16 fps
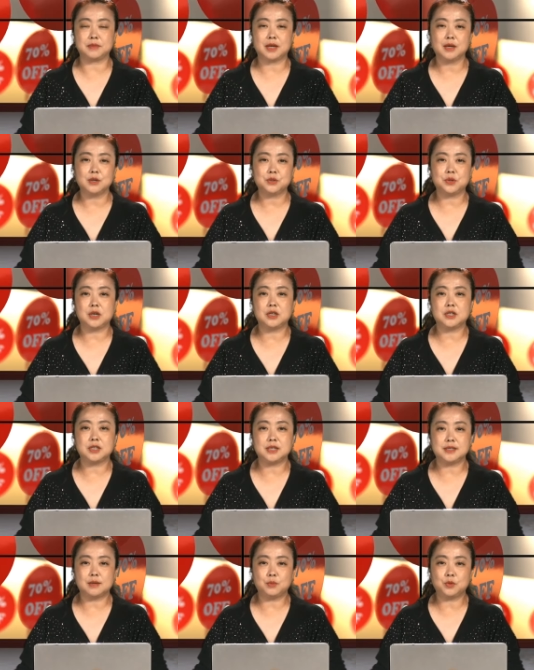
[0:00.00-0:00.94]
所以这
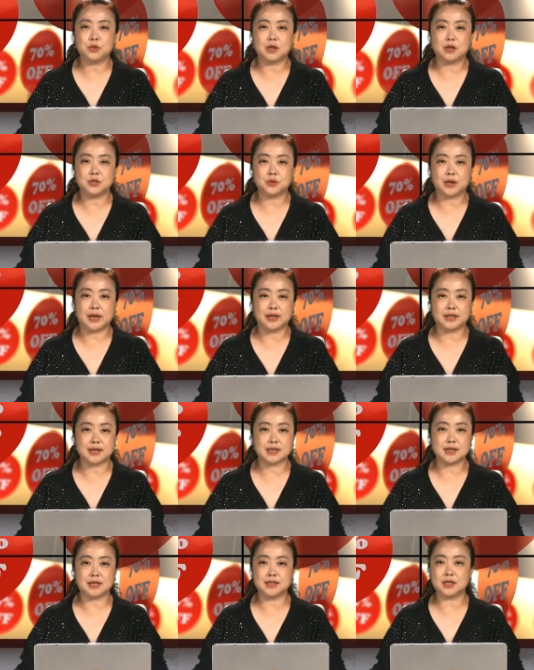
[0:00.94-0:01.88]
期节目呢，就来给大
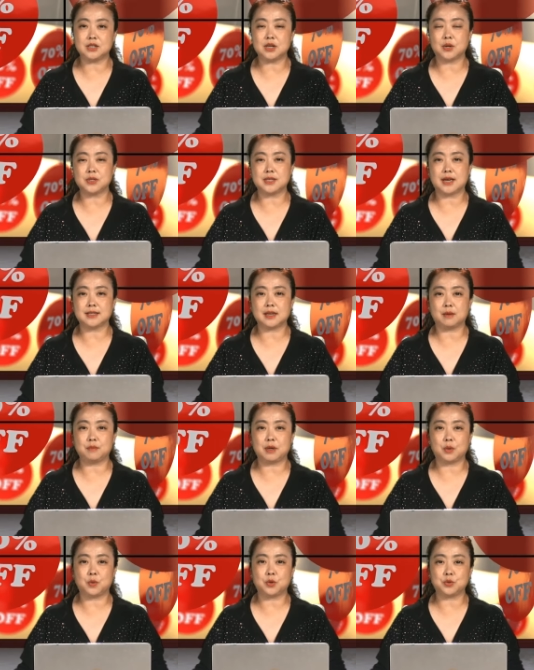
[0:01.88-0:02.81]
家介绍一下，在
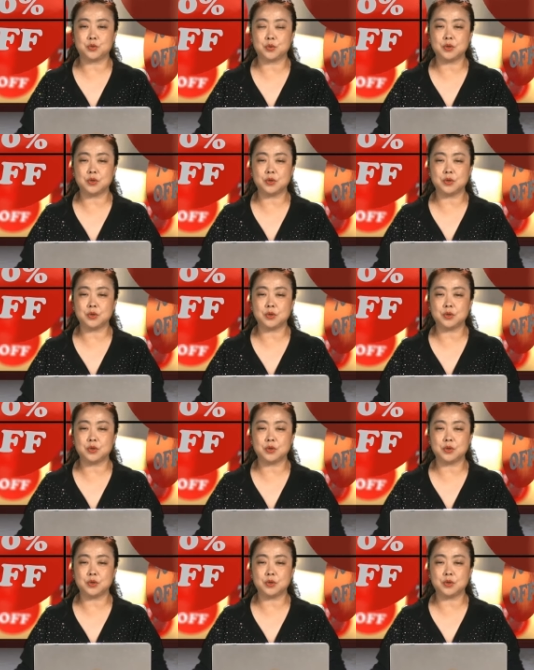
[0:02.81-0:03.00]
美国如